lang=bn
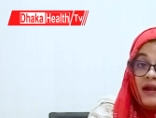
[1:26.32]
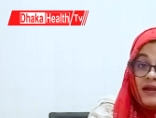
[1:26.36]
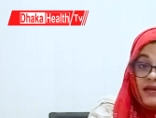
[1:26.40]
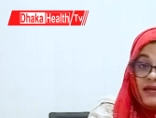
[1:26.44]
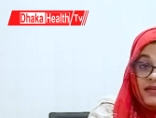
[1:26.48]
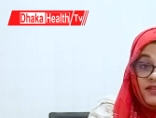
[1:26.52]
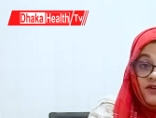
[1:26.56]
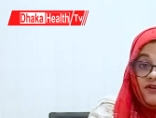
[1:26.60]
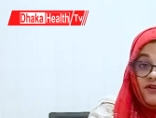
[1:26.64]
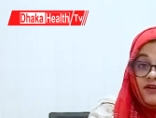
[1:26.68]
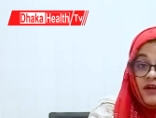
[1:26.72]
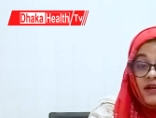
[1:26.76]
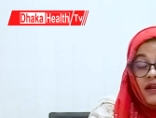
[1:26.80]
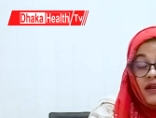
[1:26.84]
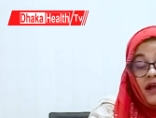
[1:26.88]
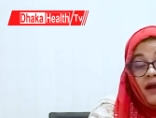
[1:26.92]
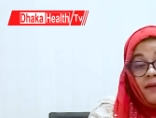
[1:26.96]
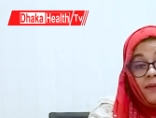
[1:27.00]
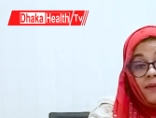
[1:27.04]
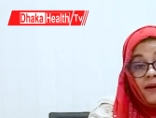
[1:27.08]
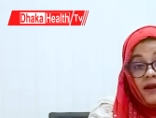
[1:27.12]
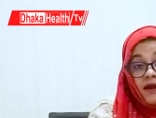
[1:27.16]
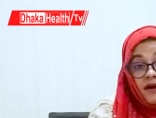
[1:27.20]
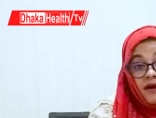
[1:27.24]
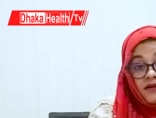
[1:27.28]
আর কি ধরনের
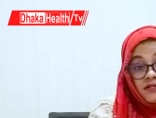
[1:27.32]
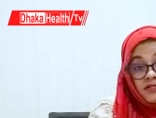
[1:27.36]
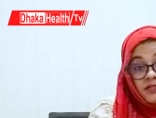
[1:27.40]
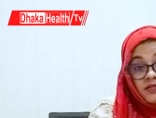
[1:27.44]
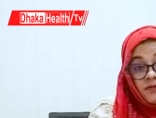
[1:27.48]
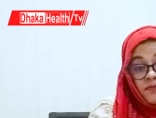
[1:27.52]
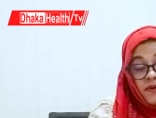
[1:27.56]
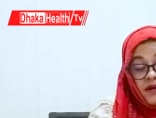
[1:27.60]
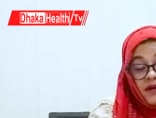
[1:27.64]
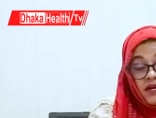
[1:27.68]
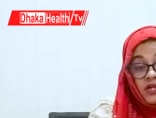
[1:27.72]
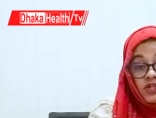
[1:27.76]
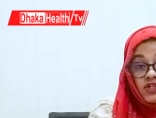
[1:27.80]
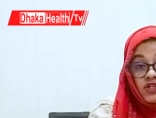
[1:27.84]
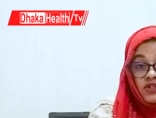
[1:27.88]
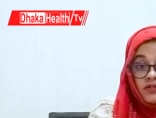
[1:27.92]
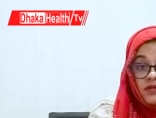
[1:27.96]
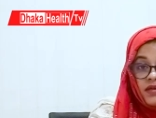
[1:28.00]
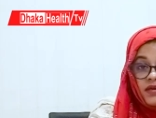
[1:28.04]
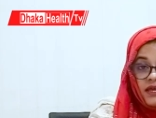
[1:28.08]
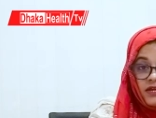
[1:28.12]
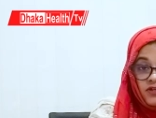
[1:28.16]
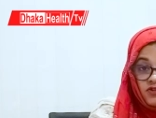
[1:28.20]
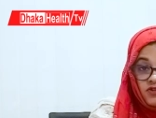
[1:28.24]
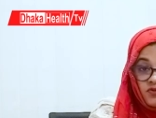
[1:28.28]
খাবার খাওয়া যেতে পারে
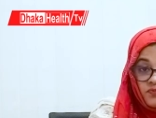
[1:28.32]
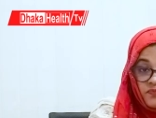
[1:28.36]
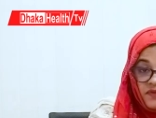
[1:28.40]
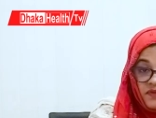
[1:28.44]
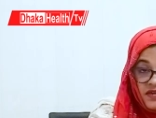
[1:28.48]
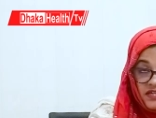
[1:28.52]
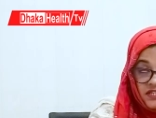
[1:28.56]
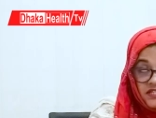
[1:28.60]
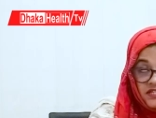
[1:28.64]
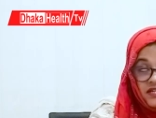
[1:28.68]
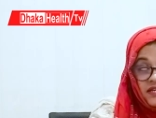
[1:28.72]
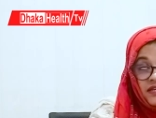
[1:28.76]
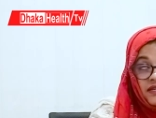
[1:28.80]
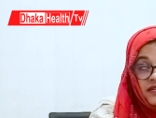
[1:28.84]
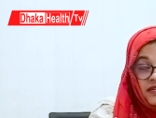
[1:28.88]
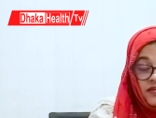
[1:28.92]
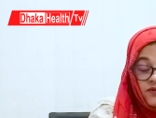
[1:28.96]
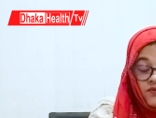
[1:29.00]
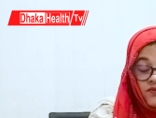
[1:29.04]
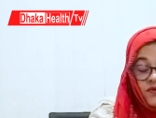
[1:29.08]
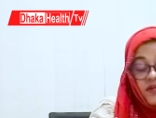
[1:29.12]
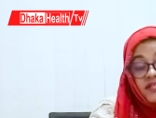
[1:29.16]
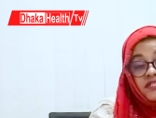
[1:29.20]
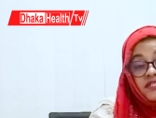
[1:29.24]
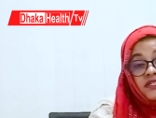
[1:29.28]
একটু বেশি
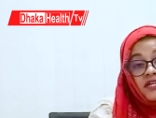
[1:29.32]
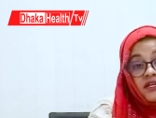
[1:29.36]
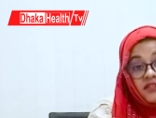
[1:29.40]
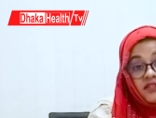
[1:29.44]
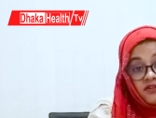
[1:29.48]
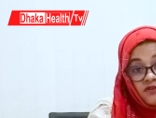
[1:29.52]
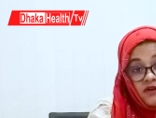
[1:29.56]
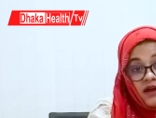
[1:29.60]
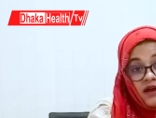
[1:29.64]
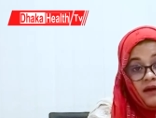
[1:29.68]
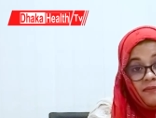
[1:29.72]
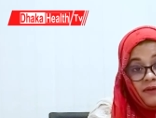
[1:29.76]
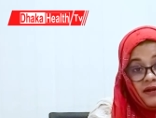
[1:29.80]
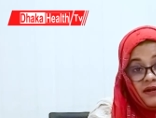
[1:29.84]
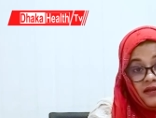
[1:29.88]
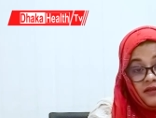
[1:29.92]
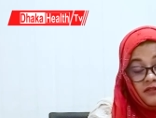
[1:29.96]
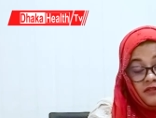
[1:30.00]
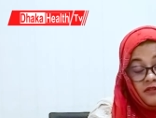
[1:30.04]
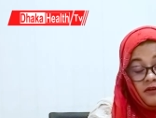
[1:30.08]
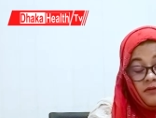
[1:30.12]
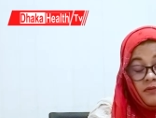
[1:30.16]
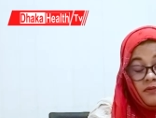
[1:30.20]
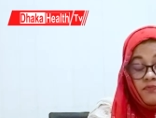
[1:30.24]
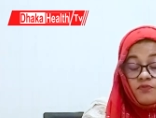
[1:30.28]
লিকুইড জাতীয় খাবার
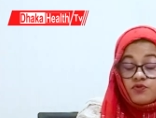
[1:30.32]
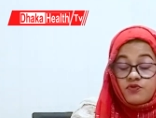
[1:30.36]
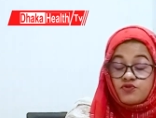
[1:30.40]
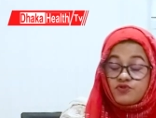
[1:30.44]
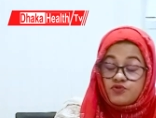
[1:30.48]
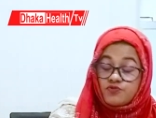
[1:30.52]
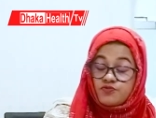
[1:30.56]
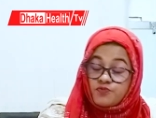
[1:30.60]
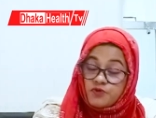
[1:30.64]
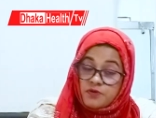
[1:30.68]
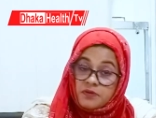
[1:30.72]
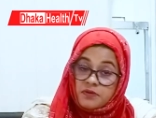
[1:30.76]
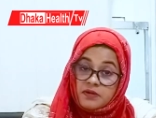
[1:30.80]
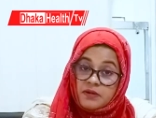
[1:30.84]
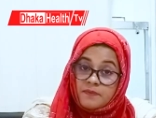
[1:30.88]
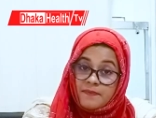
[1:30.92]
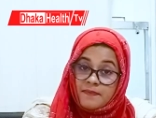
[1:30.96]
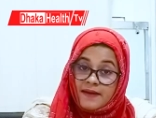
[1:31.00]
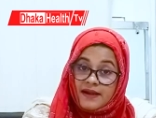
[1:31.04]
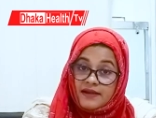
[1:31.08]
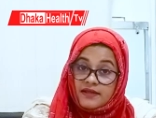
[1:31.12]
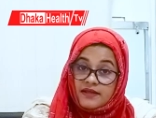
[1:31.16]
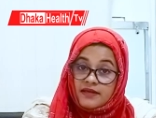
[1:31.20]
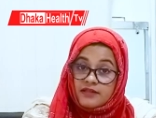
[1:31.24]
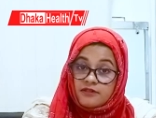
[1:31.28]
খেতে হবে প্রচুর পরিমাণে
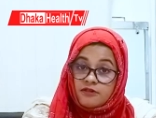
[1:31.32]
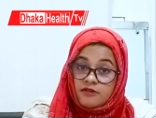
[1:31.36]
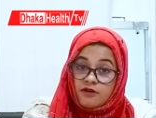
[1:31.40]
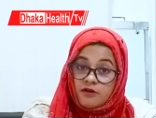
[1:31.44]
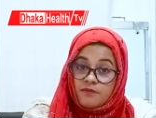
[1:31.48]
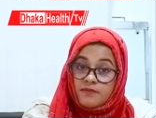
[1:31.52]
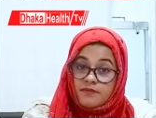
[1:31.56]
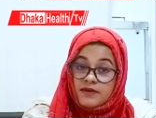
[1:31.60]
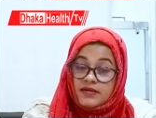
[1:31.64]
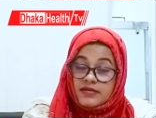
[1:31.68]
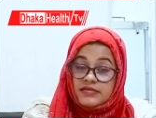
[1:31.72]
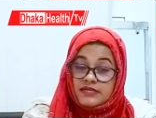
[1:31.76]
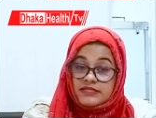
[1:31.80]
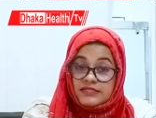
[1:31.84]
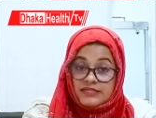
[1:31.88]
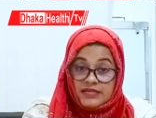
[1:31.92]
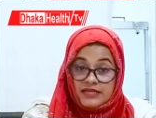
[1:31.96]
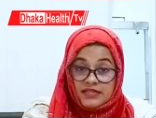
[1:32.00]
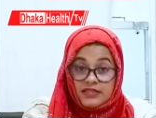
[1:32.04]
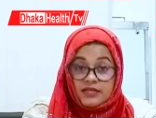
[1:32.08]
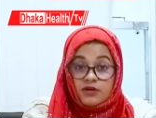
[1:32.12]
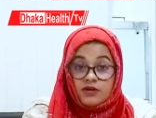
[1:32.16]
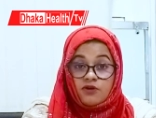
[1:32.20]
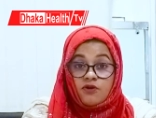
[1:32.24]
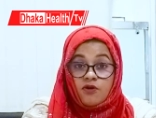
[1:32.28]
পানি খেতে হবে
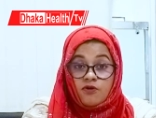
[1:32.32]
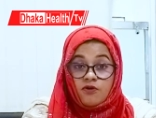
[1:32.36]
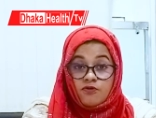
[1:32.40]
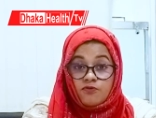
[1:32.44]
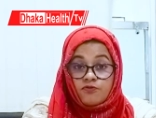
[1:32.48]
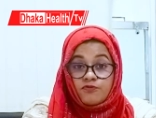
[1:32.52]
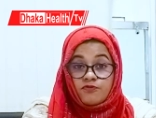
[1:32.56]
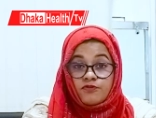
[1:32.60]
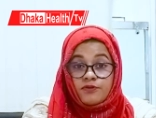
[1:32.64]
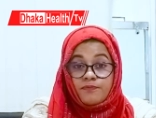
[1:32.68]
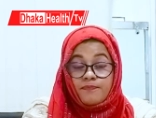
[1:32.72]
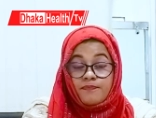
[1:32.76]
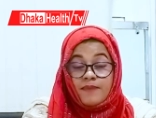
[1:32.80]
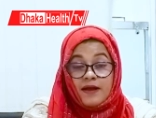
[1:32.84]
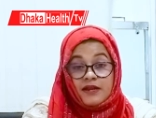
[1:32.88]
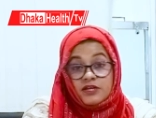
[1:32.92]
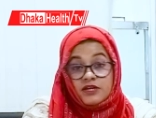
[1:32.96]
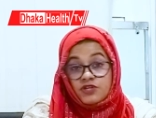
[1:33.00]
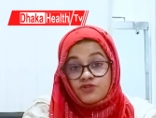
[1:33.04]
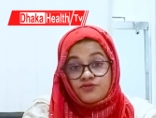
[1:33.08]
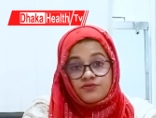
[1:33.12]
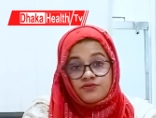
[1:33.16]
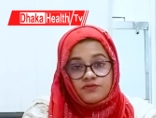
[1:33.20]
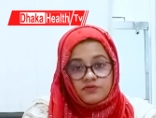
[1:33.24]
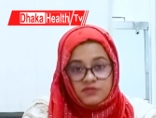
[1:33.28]
যাতে কখনোই
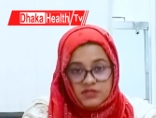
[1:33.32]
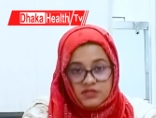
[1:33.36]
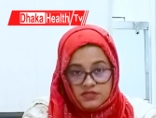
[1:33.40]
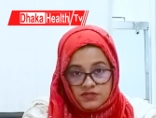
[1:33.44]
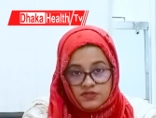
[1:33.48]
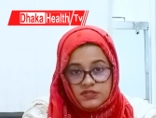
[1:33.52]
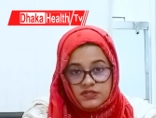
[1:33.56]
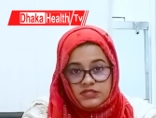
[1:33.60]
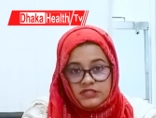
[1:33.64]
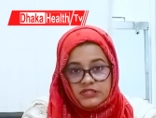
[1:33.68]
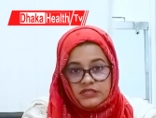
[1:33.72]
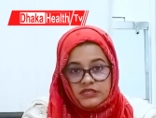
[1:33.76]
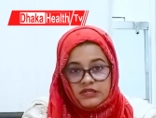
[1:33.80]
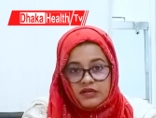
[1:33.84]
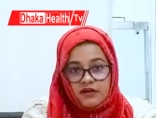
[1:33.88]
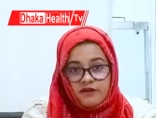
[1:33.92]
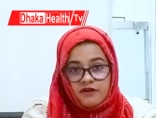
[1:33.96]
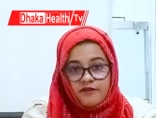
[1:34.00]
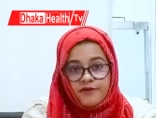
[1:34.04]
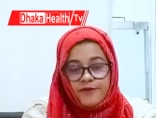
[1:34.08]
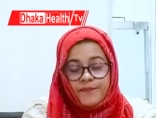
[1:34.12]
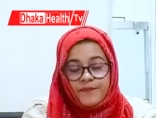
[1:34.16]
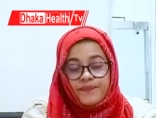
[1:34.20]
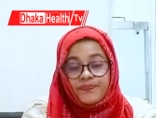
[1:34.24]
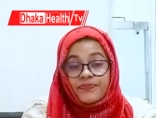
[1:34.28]
পানি শূন্যতা সৃষ্টি
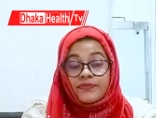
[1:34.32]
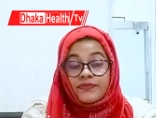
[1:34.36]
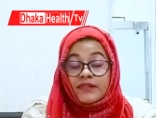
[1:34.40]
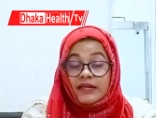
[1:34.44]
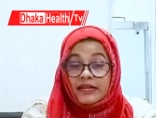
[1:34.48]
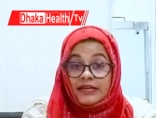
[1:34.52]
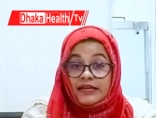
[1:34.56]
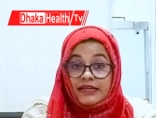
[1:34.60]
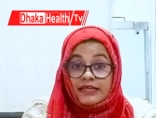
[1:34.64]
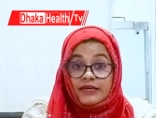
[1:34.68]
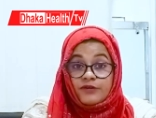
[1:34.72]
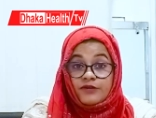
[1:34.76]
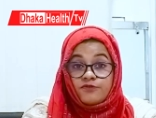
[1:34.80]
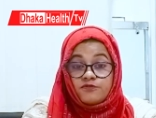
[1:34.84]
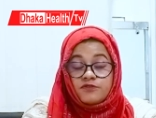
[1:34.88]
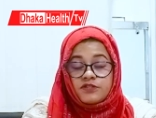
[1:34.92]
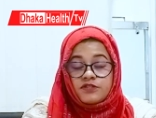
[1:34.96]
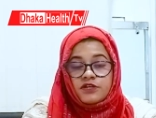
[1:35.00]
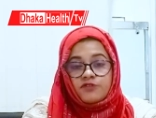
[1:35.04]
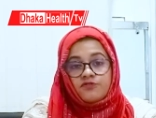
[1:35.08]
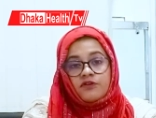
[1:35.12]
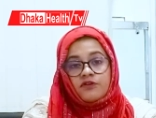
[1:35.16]
না হয় লিকুইড